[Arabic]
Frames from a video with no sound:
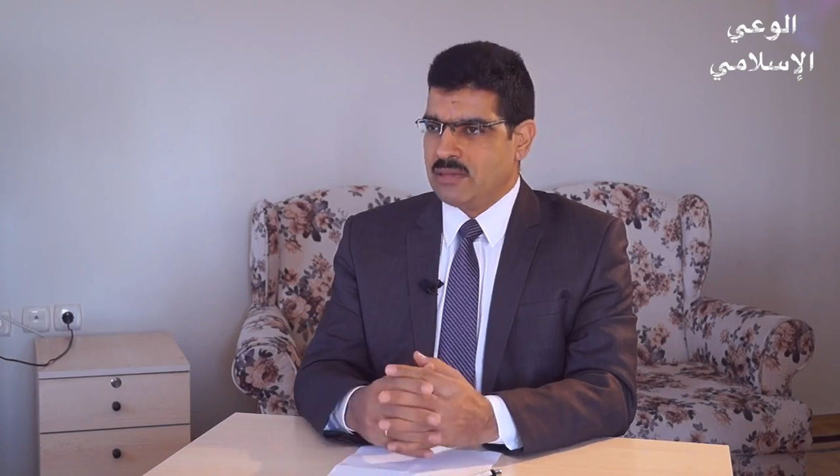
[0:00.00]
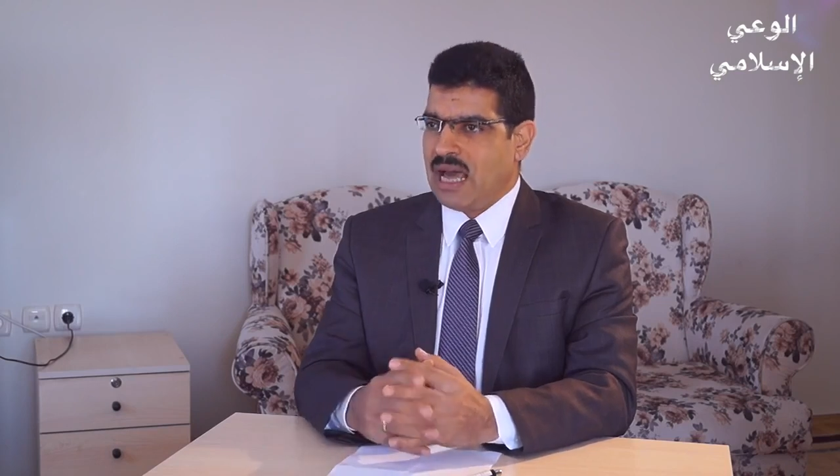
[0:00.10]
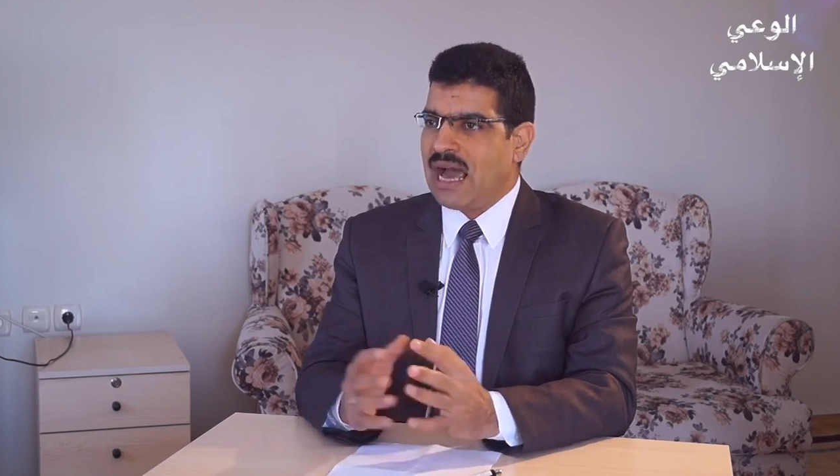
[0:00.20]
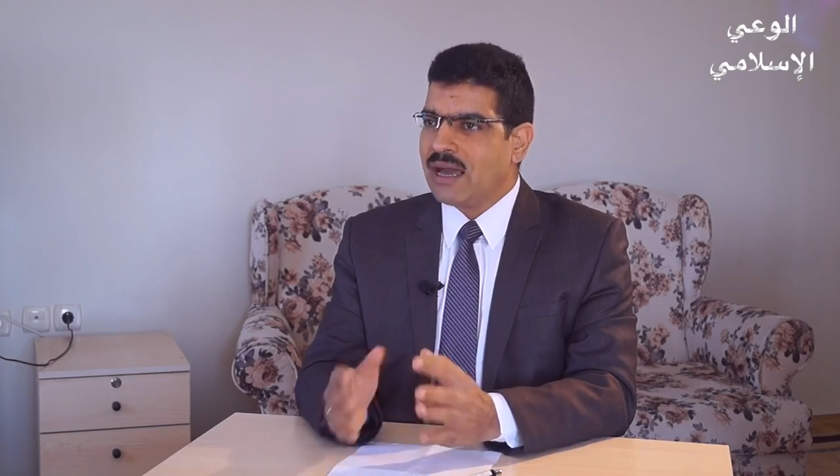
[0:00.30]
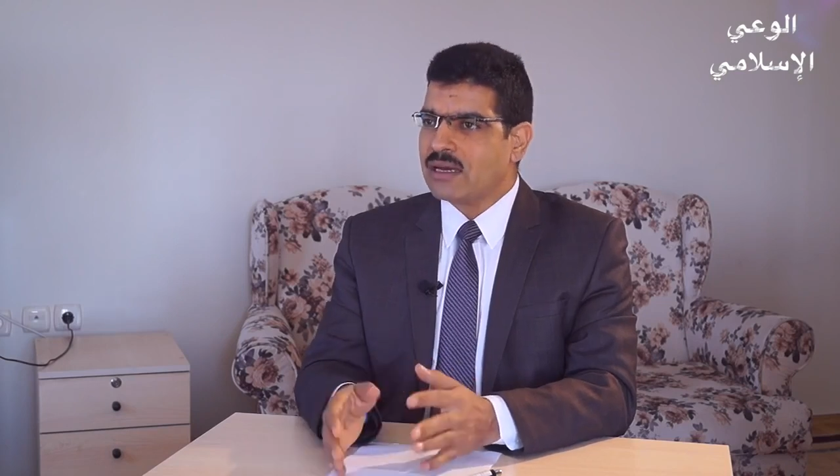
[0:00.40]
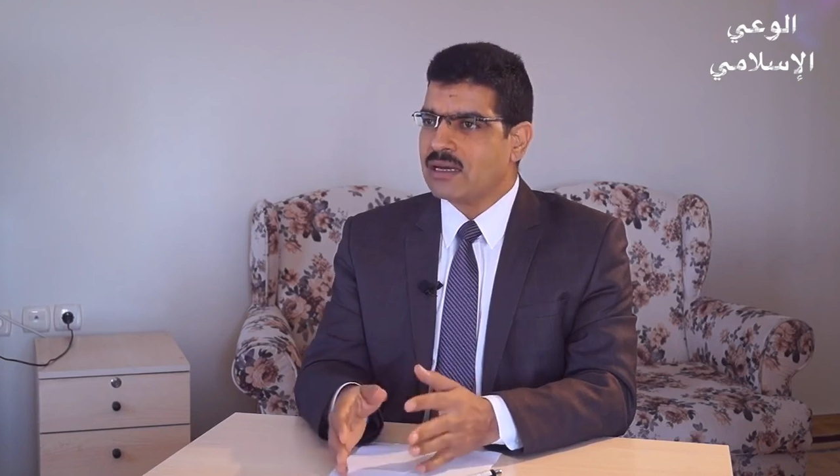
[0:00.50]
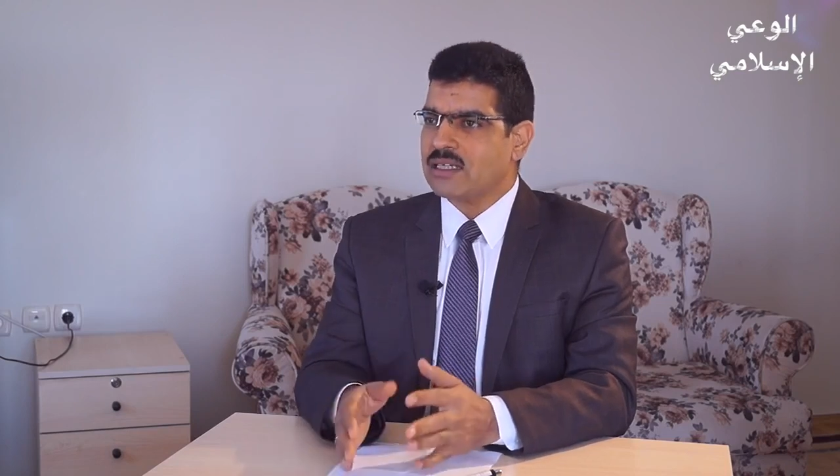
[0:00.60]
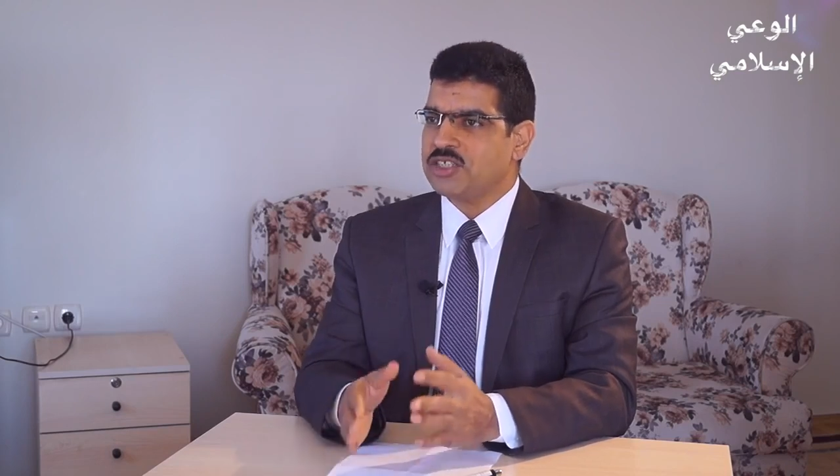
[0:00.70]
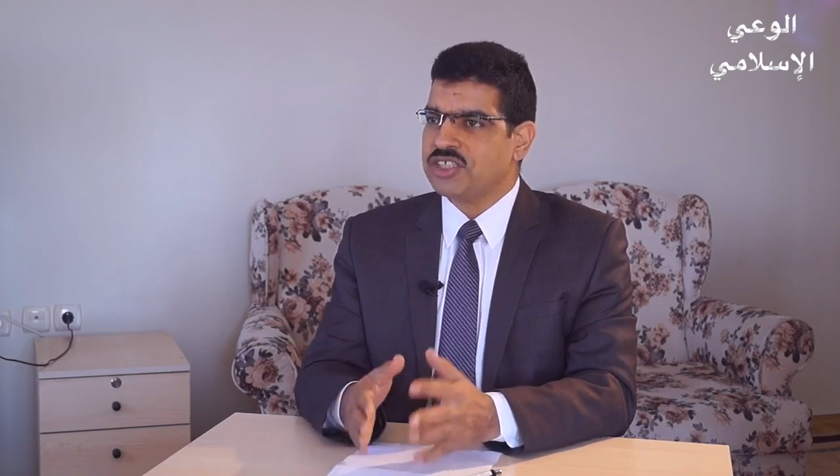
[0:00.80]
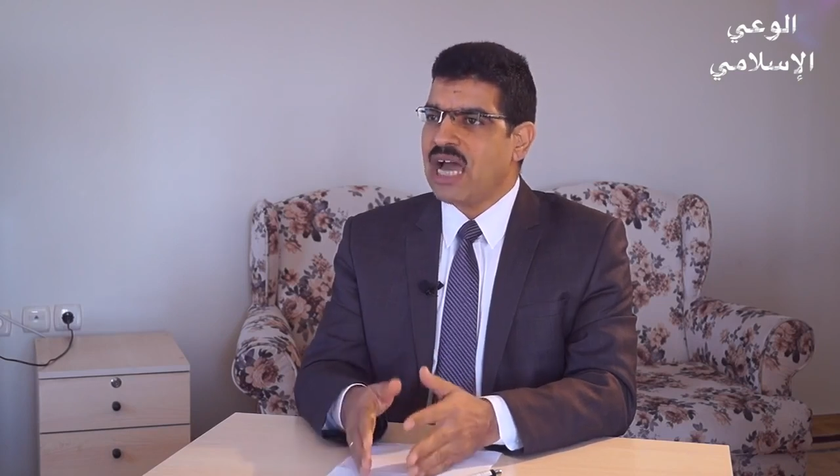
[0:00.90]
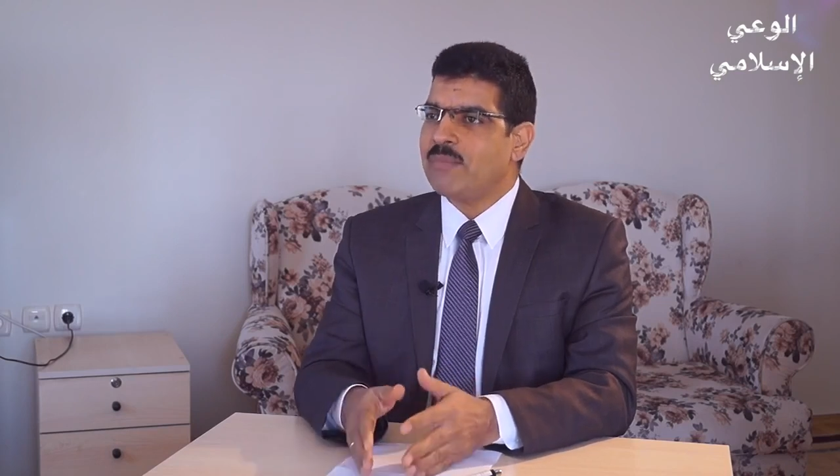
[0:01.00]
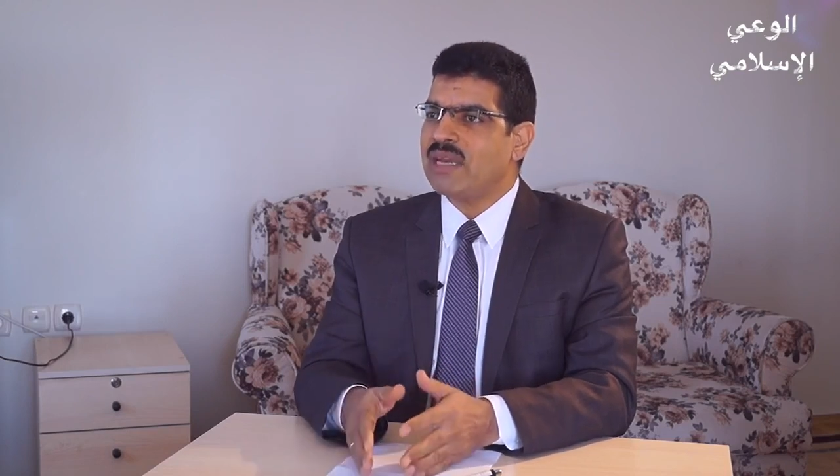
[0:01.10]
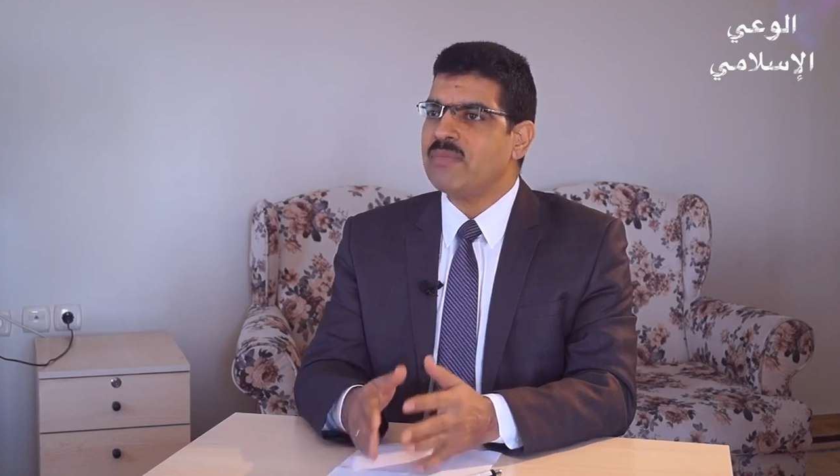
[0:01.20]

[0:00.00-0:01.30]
حق الشعب